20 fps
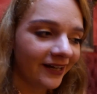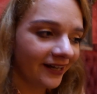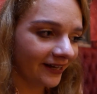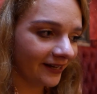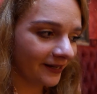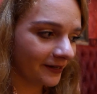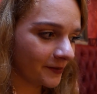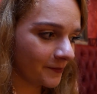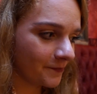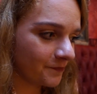
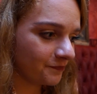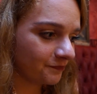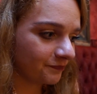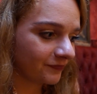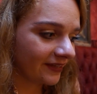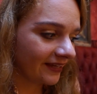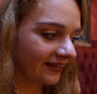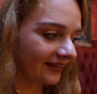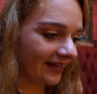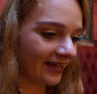Ähm,
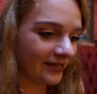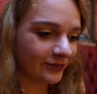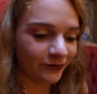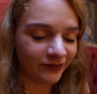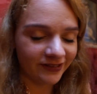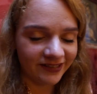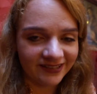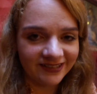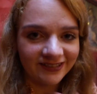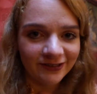also
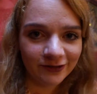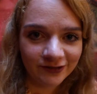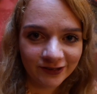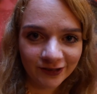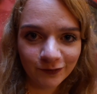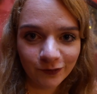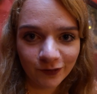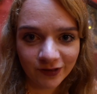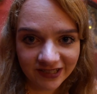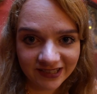das hört
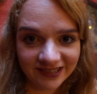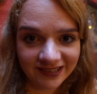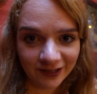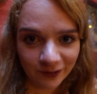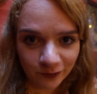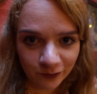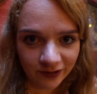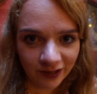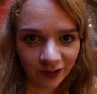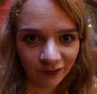sich wirklich sehr
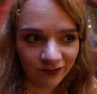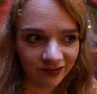gut an.